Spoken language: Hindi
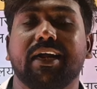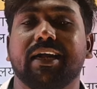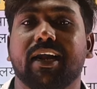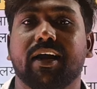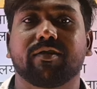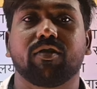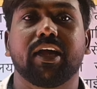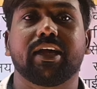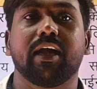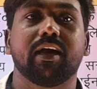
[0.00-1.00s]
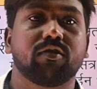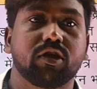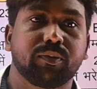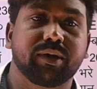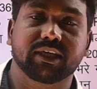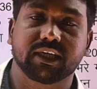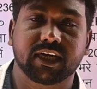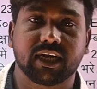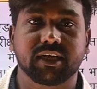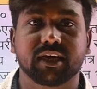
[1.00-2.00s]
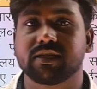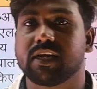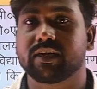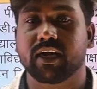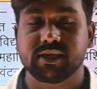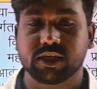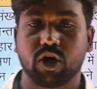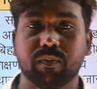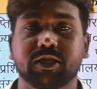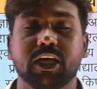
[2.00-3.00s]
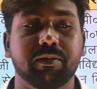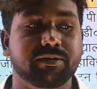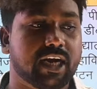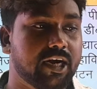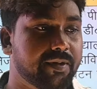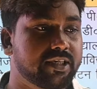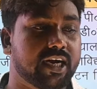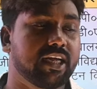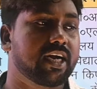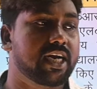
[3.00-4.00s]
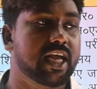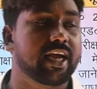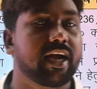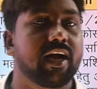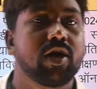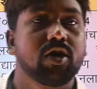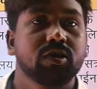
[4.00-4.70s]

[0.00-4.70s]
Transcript: डीएलएड को लेके एक नोटिफिकेशन जारी कर दिया गया इसकी ऑफिशियल वेबसाइट पे जारी कर दिया गया